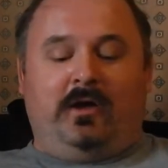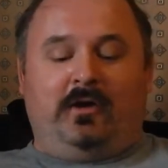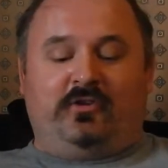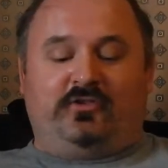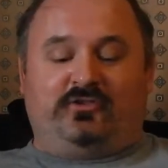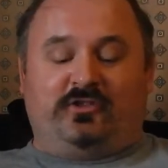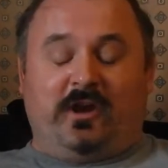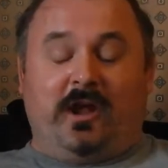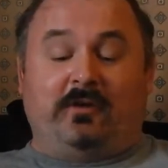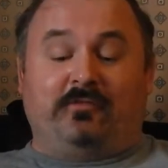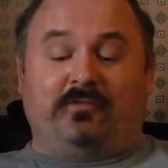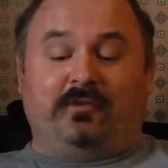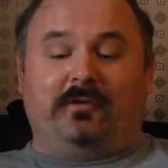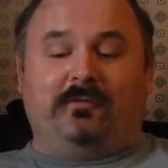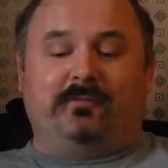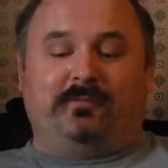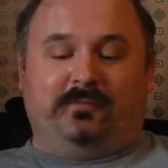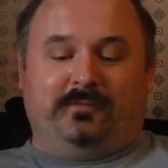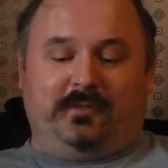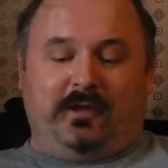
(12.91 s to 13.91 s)
штрафы,
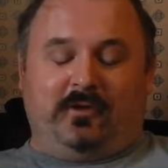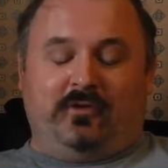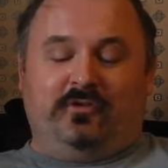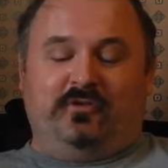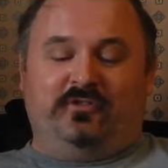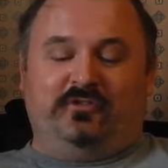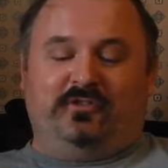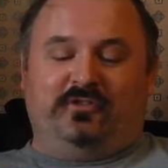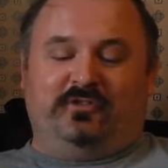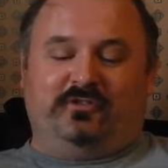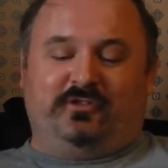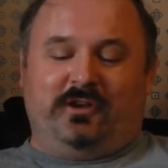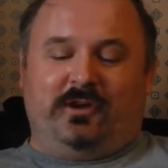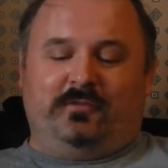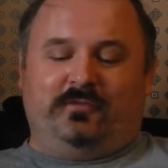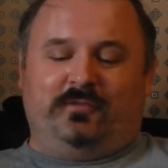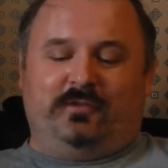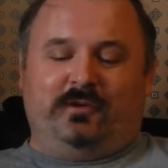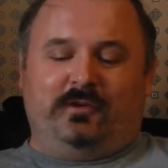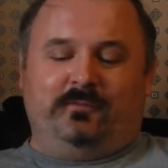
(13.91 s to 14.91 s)
дорожные
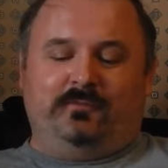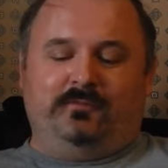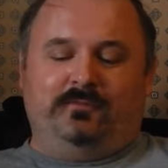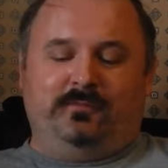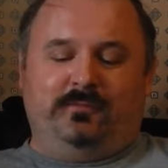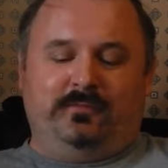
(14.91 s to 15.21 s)
штрафы